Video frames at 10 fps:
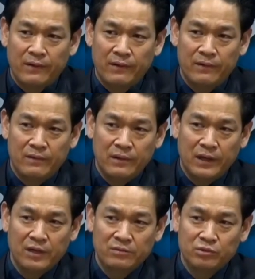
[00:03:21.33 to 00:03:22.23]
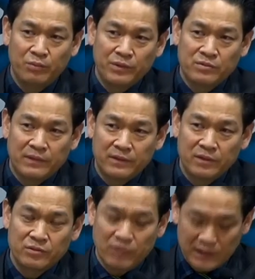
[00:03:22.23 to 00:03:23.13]
아, 아까 여러분
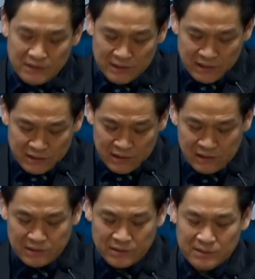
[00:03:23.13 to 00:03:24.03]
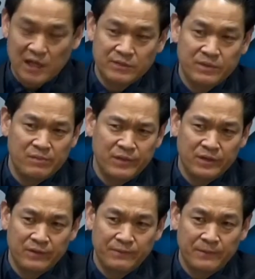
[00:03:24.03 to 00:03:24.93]
도표에서 봤던 것처럼 확진자
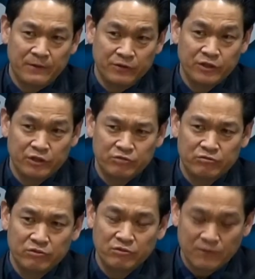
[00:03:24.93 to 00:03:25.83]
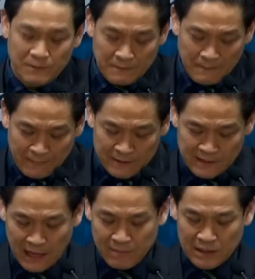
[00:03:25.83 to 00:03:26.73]
7,041명 어제 기준으로
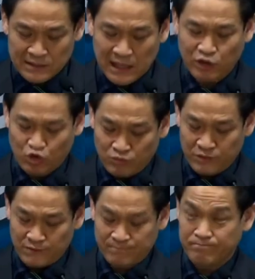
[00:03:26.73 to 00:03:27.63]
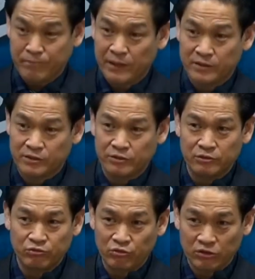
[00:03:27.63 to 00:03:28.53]
사망 49명,
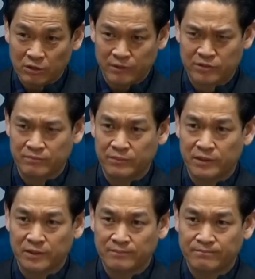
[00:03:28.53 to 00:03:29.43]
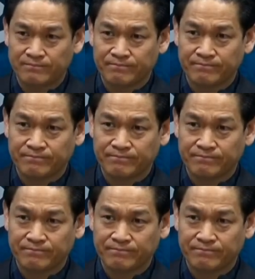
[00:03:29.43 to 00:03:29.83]
메르스를 뛰어넘었습니다.